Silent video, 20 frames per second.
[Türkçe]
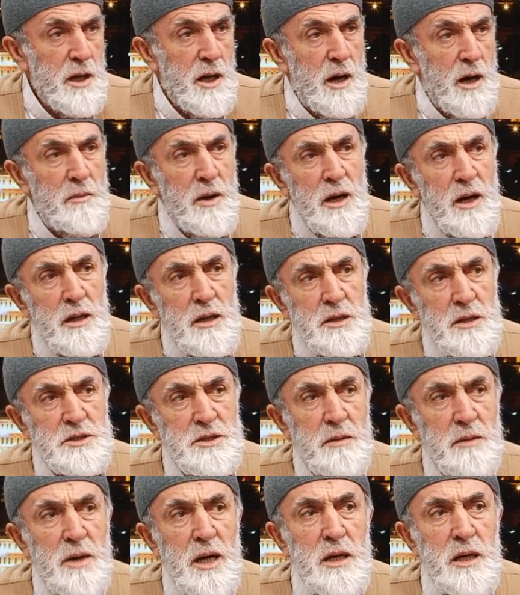Ama
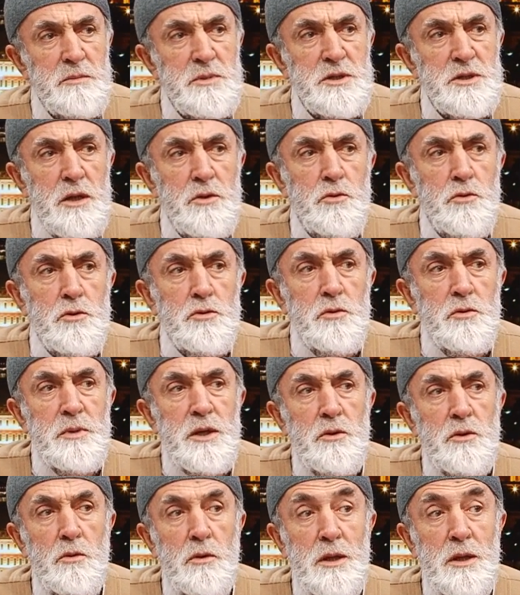zamanımızda kötü
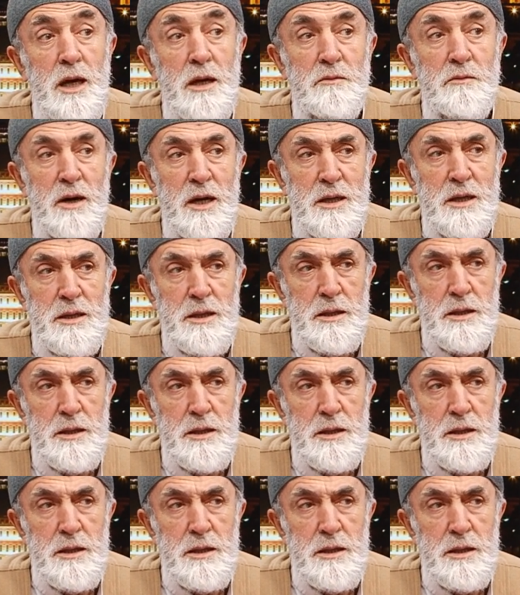bir olay var.